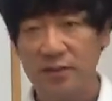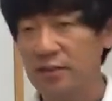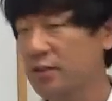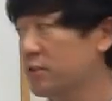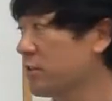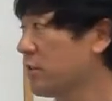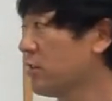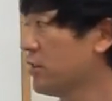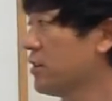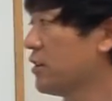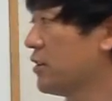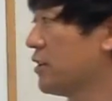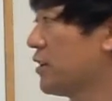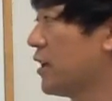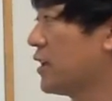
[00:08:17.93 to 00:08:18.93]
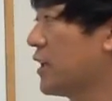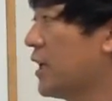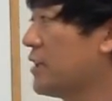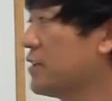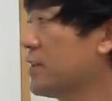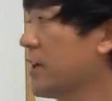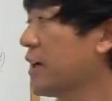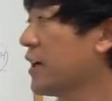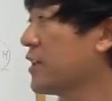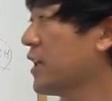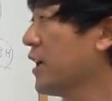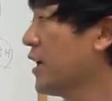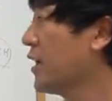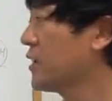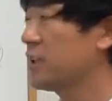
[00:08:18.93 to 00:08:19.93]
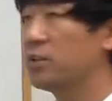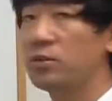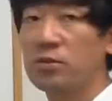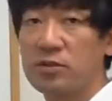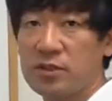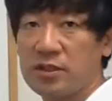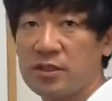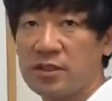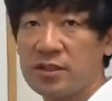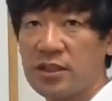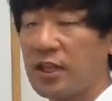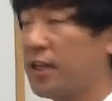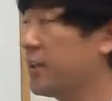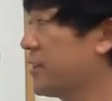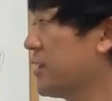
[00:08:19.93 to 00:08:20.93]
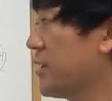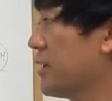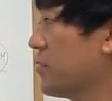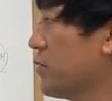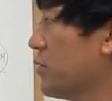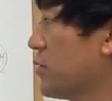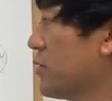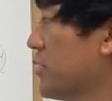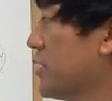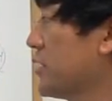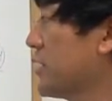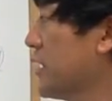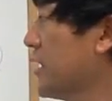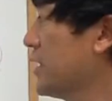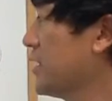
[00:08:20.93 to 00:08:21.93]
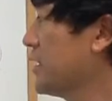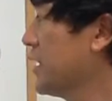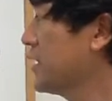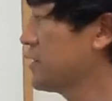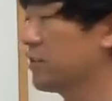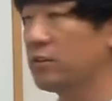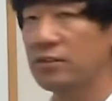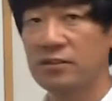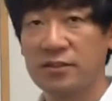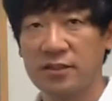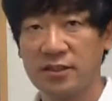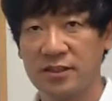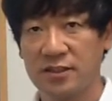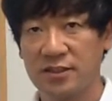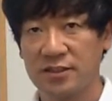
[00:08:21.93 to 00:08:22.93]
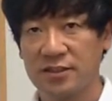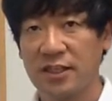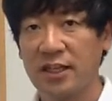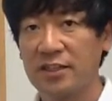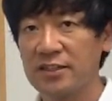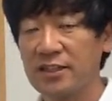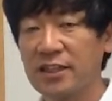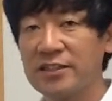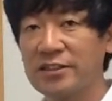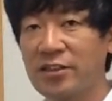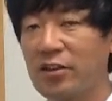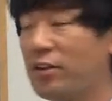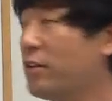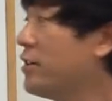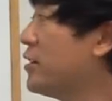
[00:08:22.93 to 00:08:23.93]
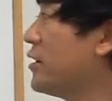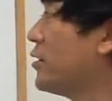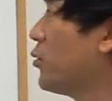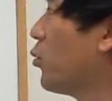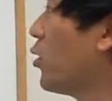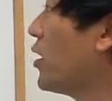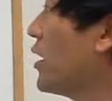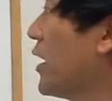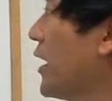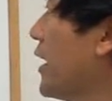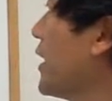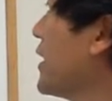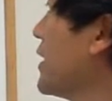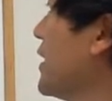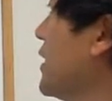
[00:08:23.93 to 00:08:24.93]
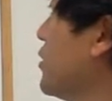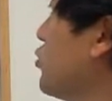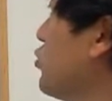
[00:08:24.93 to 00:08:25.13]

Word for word: 그래서 아, 나는 내가 다 기록을 다 했다라고 어떠한 사인을 하죠. 사인을 해서 원래 이